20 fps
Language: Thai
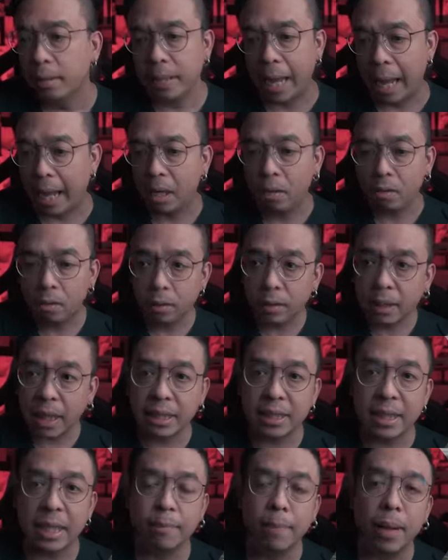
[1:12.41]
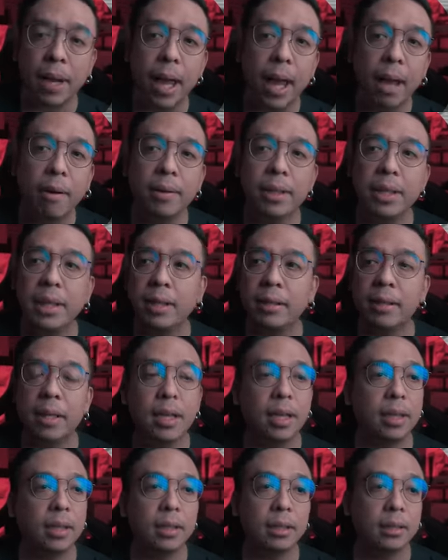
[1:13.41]
หนังเขาก็ตัดเสร็จไปแล้วอีดิเต
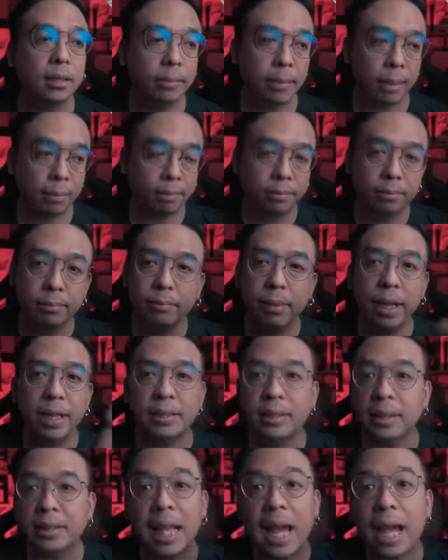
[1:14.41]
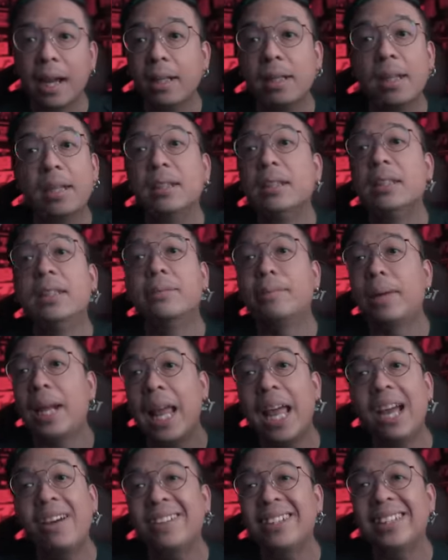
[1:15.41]
อร์ก็คือแบบแม่งสตาร์ทเรื่องอื่นไป
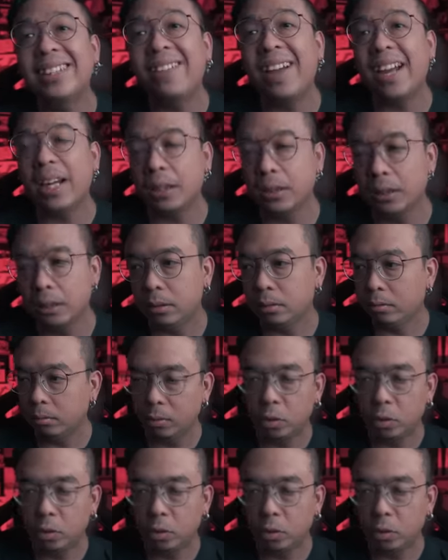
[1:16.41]
แล้วใช่ไหม คือ